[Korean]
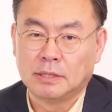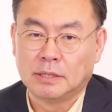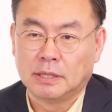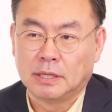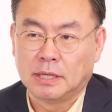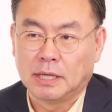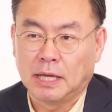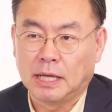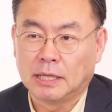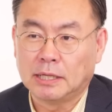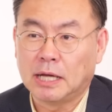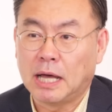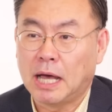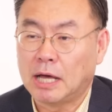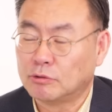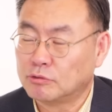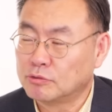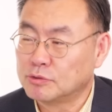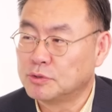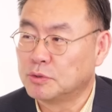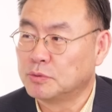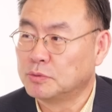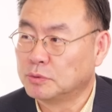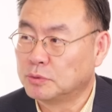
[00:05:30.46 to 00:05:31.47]
하, 루
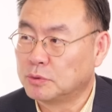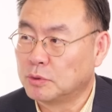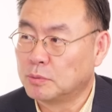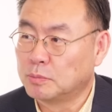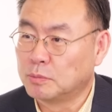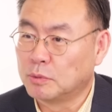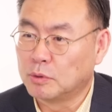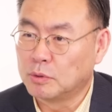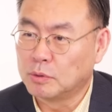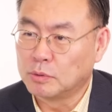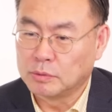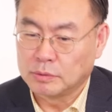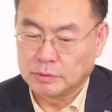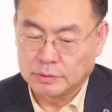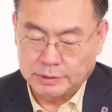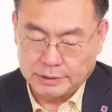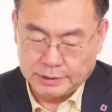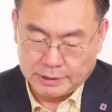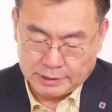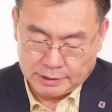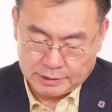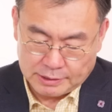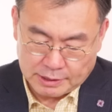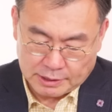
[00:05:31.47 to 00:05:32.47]
정도 뭐
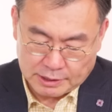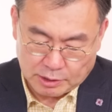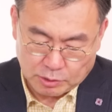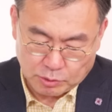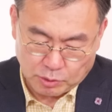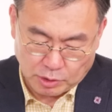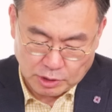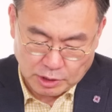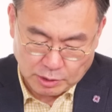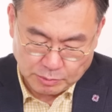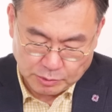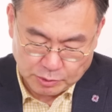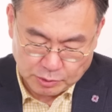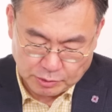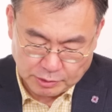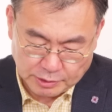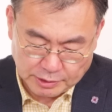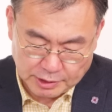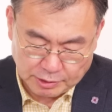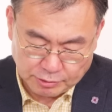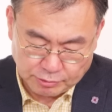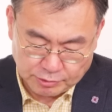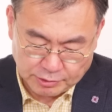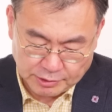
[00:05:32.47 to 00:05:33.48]
예, 약간 걸림돌이
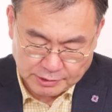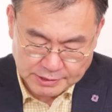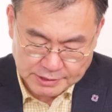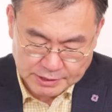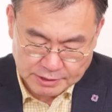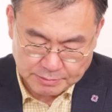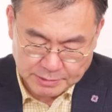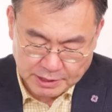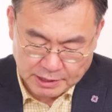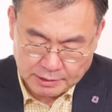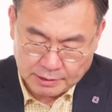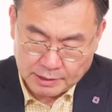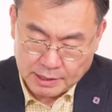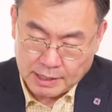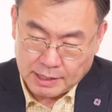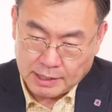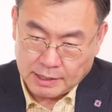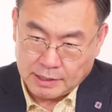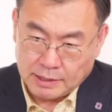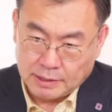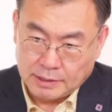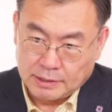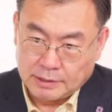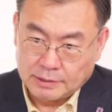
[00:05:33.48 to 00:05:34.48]
될 수 있지만
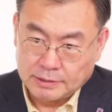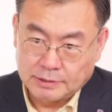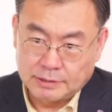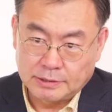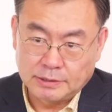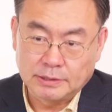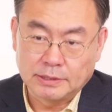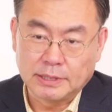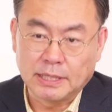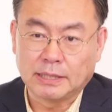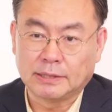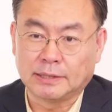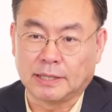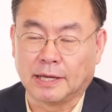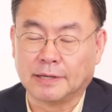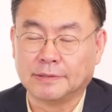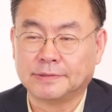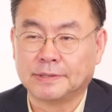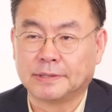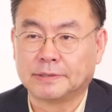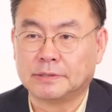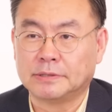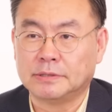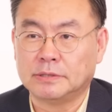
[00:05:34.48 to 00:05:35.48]
크게
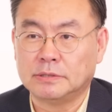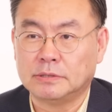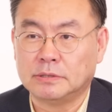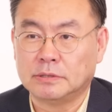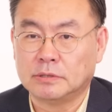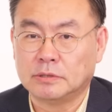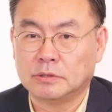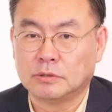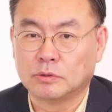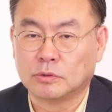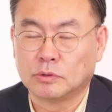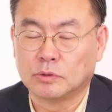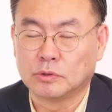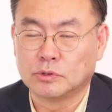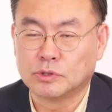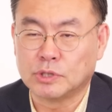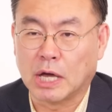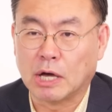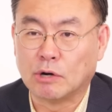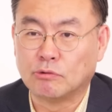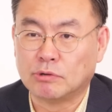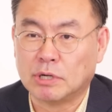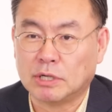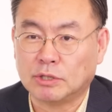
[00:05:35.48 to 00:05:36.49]
대세를
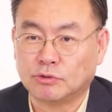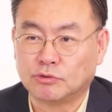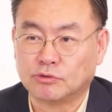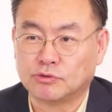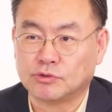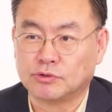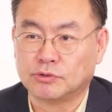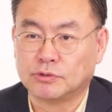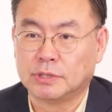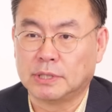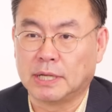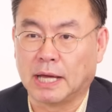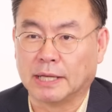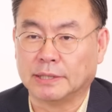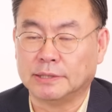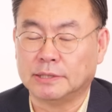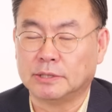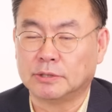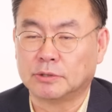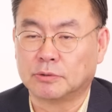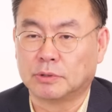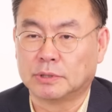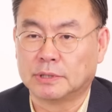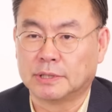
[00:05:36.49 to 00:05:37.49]
좌우할 수준은
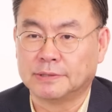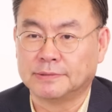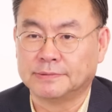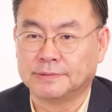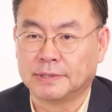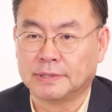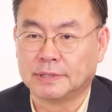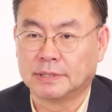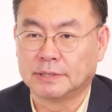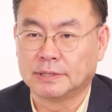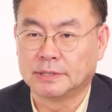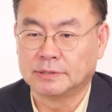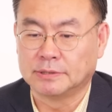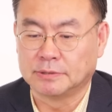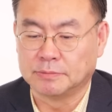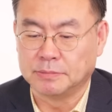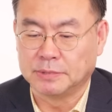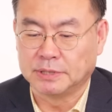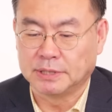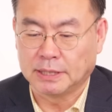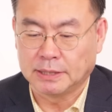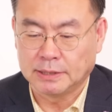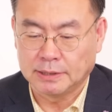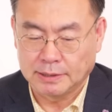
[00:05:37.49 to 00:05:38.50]
아닐 거라는 생각이
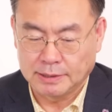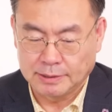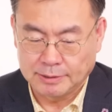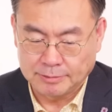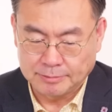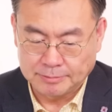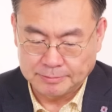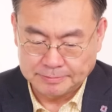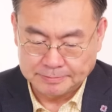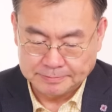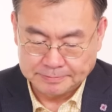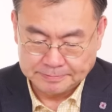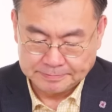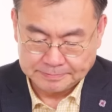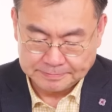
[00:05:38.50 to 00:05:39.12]
듭니다. 네,